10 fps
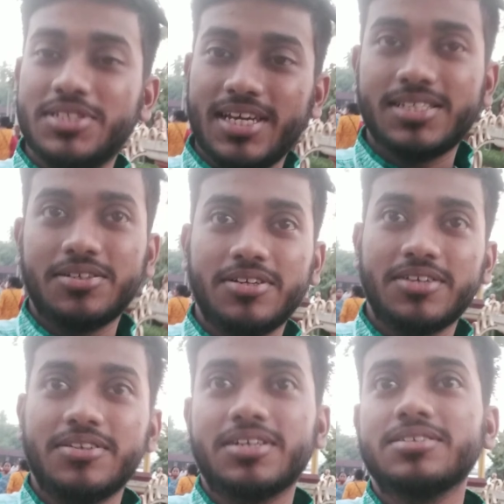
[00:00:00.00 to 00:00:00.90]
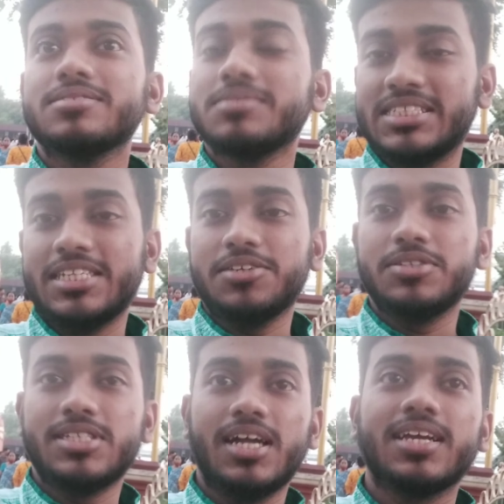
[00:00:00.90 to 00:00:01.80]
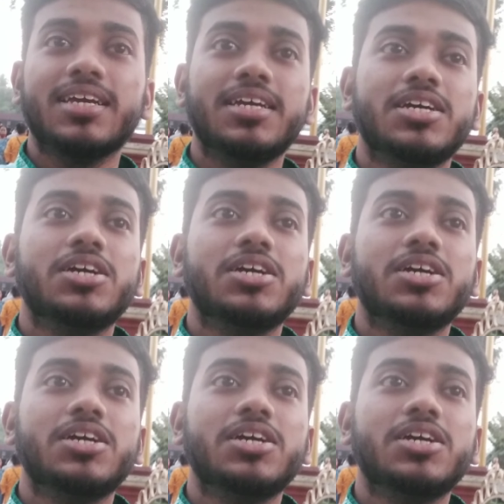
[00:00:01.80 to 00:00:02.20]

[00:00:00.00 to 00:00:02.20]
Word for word: জিজ্ঞাসা করে করে যেতে হচ্ছে আর কি